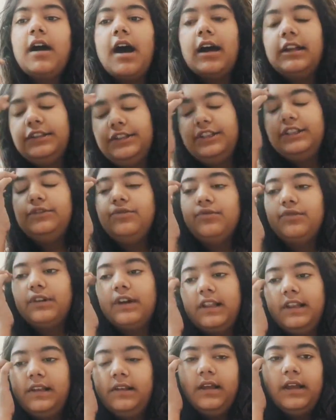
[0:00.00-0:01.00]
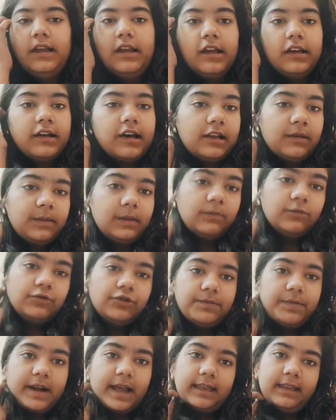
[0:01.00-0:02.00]
हाँ जी तो कल कल भी
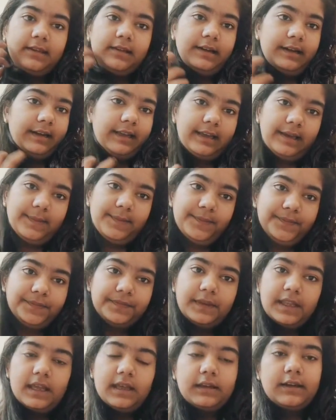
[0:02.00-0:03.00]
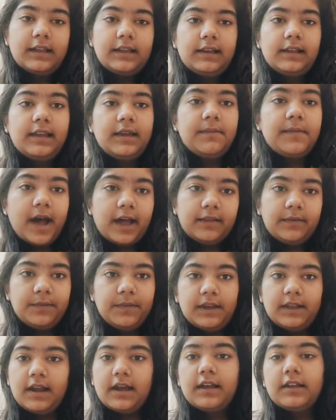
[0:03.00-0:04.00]
मुझे पढ़ाई करनी है कल के बाद
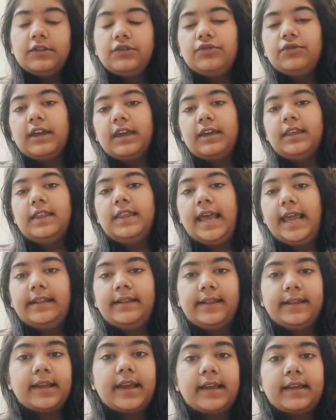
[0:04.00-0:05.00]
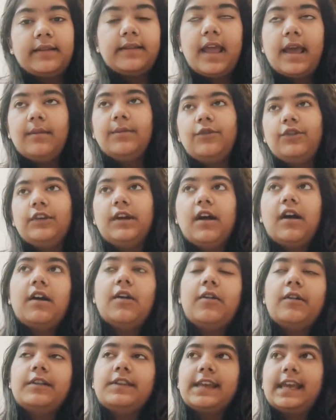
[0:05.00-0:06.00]
मेरा जो है साइंस का एग्ज़ाम होएगा
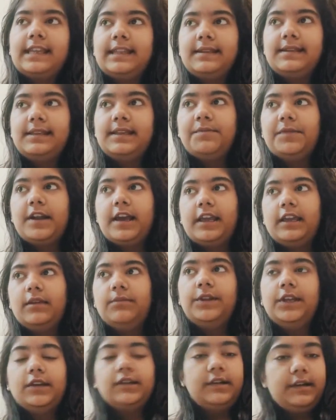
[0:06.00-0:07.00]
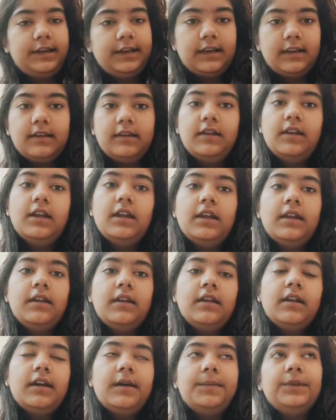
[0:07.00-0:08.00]
और साइंस की पढ़ाई हमने करनी है
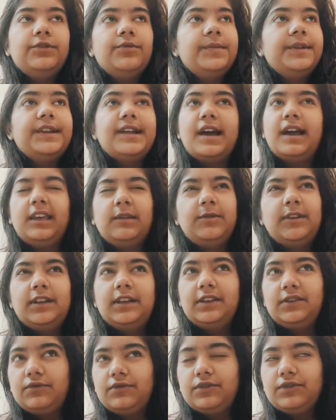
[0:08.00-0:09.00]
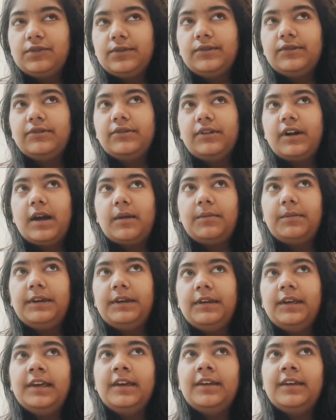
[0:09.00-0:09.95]
अभी तो मैं नहाई भी नहीं हूँ सो अभी